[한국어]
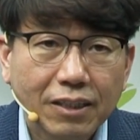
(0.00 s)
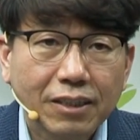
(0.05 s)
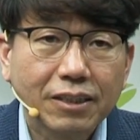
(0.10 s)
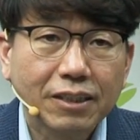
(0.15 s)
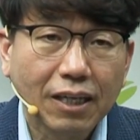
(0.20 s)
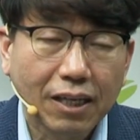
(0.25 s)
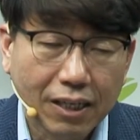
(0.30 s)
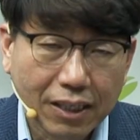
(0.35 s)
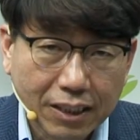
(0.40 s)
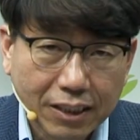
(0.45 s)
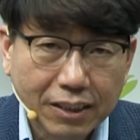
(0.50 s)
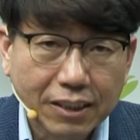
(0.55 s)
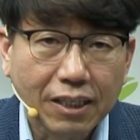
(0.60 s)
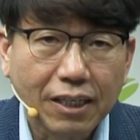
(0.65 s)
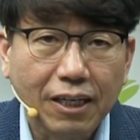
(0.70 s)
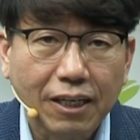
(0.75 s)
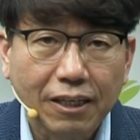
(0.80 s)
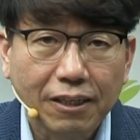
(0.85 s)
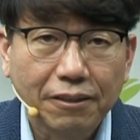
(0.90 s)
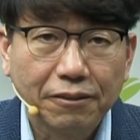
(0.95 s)

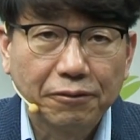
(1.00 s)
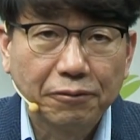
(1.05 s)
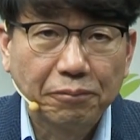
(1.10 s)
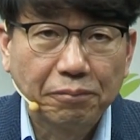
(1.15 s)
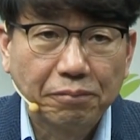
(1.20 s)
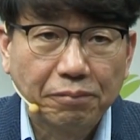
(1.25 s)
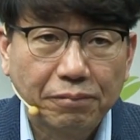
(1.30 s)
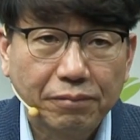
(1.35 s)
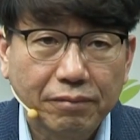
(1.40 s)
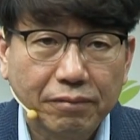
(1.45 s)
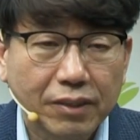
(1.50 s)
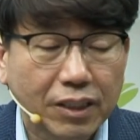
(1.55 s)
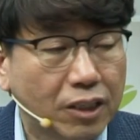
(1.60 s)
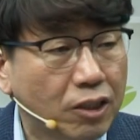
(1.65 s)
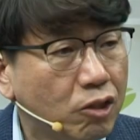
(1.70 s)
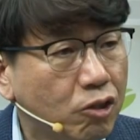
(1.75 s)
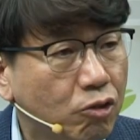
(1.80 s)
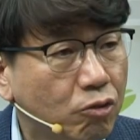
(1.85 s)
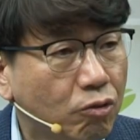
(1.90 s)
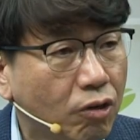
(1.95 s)
사랑이잖아요.
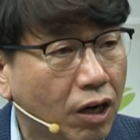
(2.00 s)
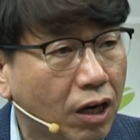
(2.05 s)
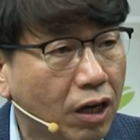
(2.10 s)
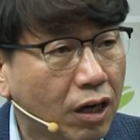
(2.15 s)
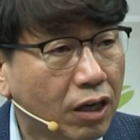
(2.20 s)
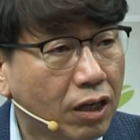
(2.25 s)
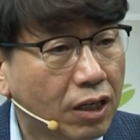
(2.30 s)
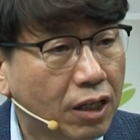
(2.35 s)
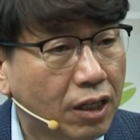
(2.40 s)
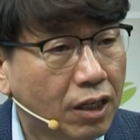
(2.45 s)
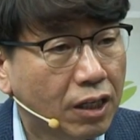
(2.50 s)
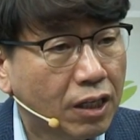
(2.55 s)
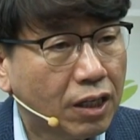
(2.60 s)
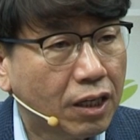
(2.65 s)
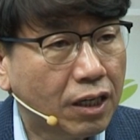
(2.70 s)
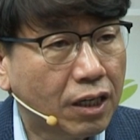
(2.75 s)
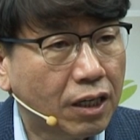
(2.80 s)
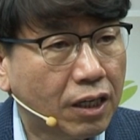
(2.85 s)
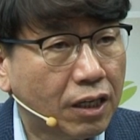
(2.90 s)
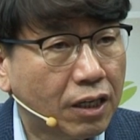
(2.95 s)
인류가
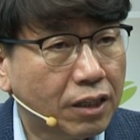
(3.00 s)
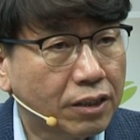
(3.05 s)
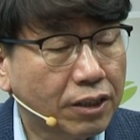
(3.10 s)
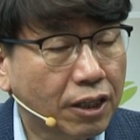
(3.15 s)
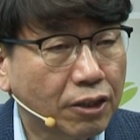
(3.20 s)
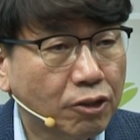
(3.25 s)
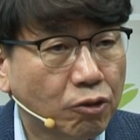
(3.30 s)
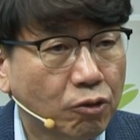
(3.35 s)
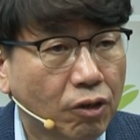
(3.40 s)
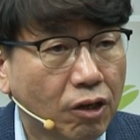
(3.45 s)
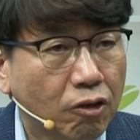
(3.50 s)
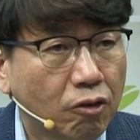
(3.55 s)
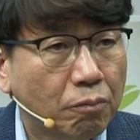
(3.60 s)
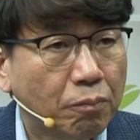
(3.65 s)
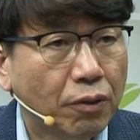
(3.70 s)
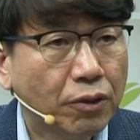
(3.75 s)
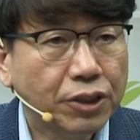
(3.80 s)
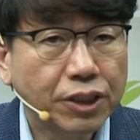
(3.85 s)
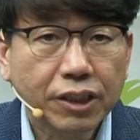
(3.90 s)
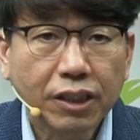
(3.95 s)
생존하고
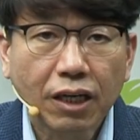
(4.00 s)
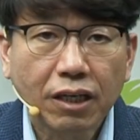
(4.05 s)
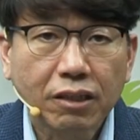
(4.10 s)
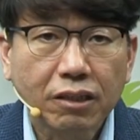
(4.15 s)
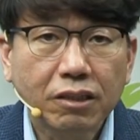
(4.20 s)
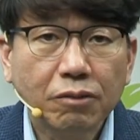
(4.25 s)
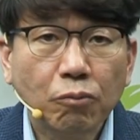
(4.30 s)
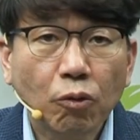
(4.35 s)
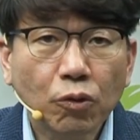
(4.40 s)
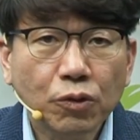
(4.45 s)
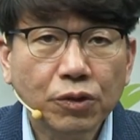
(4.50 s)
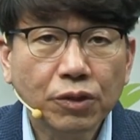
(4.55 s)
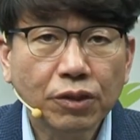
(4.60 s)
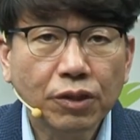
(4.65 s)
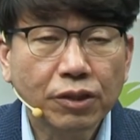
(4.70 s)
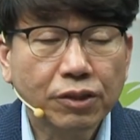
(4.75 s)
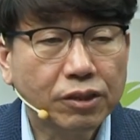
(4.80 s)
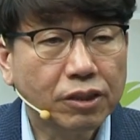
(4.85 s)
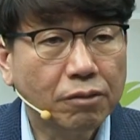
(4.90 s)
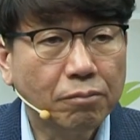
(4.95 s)
번식하는 그
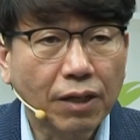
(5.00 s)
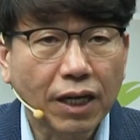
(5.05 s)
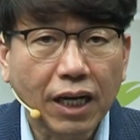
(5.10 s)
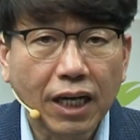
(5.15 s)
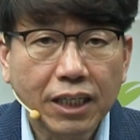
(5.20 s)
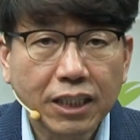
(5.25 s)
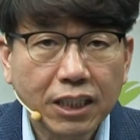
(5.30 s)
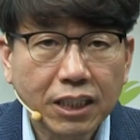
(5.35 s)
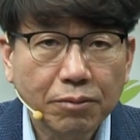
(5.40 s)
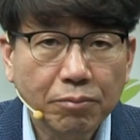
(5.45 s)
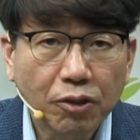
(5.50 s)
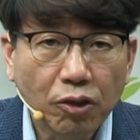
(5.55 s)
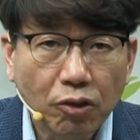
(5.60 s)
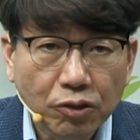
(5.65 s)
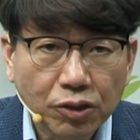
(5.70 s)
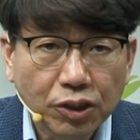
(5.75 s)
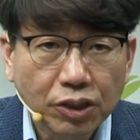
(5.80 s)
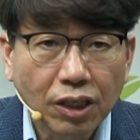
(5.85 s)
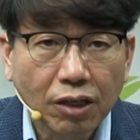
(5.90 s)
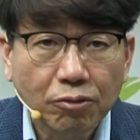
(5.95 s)
모든 것들의 메커니즘이
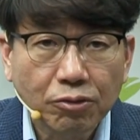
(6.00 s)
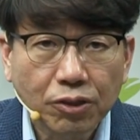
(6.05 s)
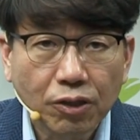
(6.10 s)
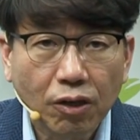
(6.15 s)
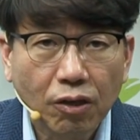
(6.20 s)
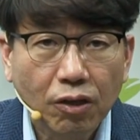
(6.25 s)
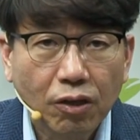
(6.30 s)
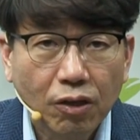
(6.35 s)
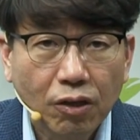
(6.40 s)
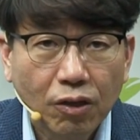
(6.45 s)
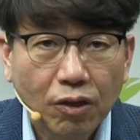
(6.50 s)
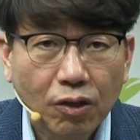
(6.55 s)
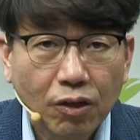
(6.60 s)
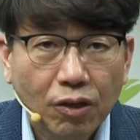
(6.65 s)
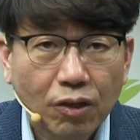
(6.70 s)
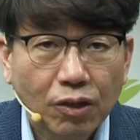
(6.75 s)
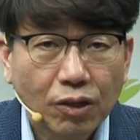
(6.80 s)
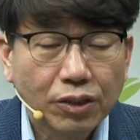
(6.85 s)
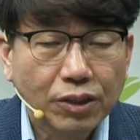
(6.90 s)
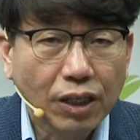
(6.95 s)
어디서 나오죠?
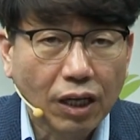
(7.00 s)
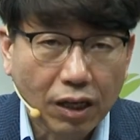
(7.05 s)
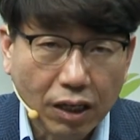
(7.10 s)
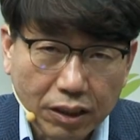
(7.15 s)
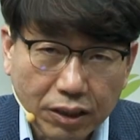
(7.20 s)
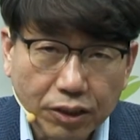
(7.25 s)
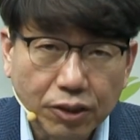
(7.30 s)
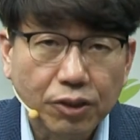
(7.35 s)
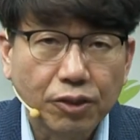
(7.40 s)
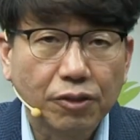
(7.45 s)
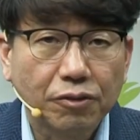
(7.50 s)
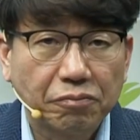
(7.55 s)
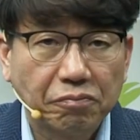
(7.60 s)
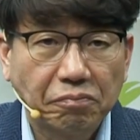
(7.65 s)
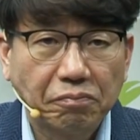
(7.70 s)
사랑이죠.